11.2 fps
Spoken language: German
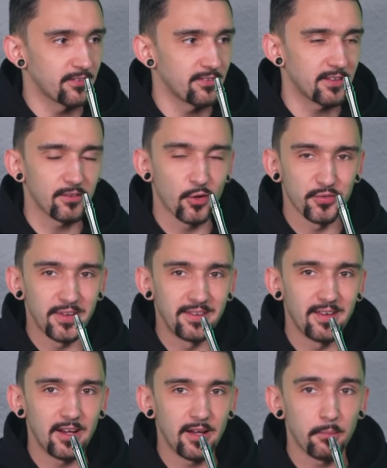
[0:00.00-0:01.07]
Es ist jetzt auf
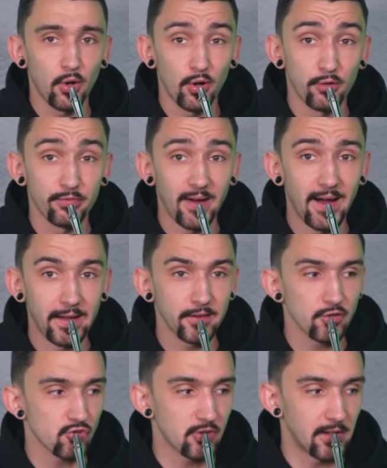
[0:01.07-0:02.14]
Teller Blow-Off
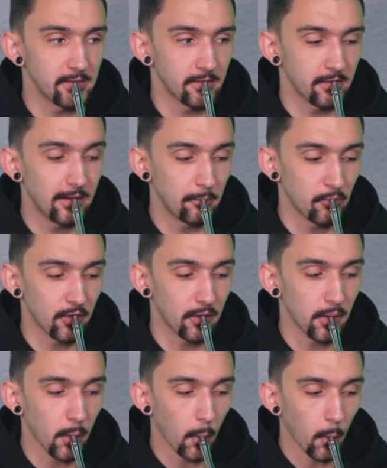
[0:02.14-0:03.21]
eingestellt in dem
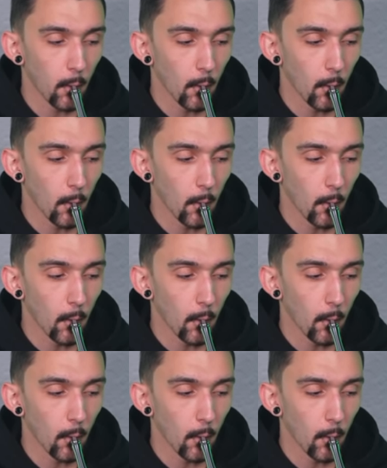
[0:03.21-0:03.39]
Sinne.